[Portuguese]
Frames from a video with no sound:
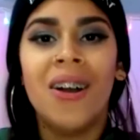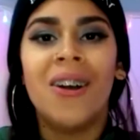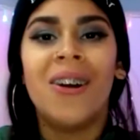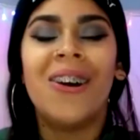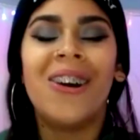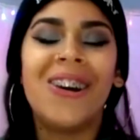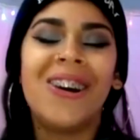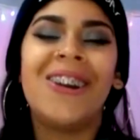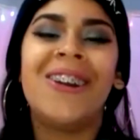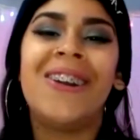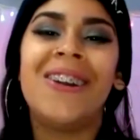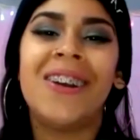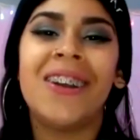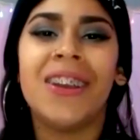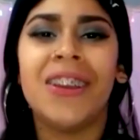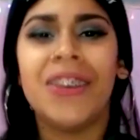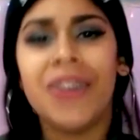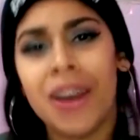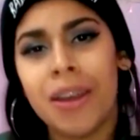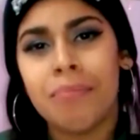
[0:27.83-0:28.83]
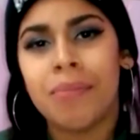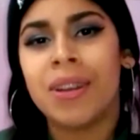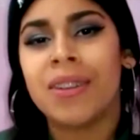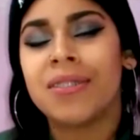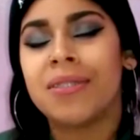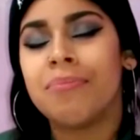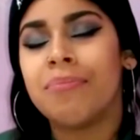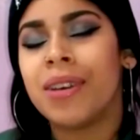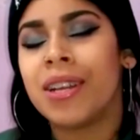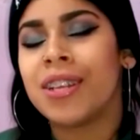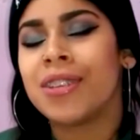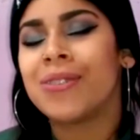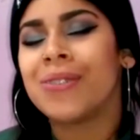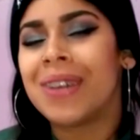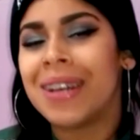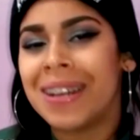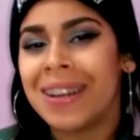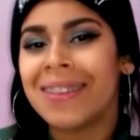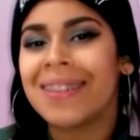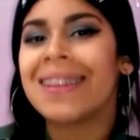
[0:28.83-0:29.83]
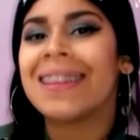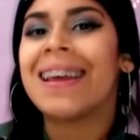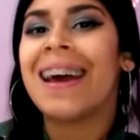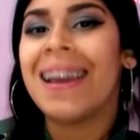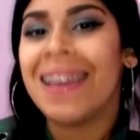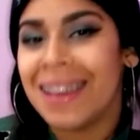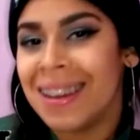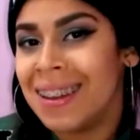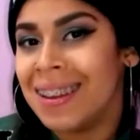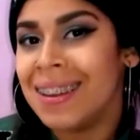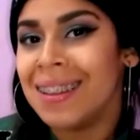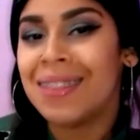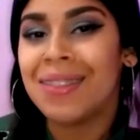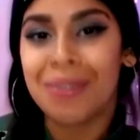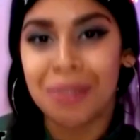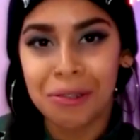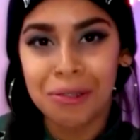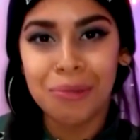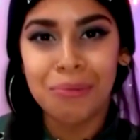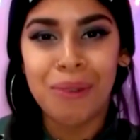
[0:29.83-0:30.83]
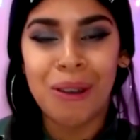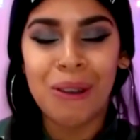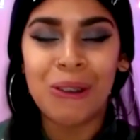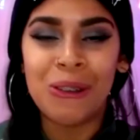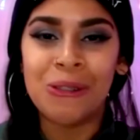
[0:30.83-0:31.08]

Oi, oi, manos e manas do canal da Daiane, tudo bom com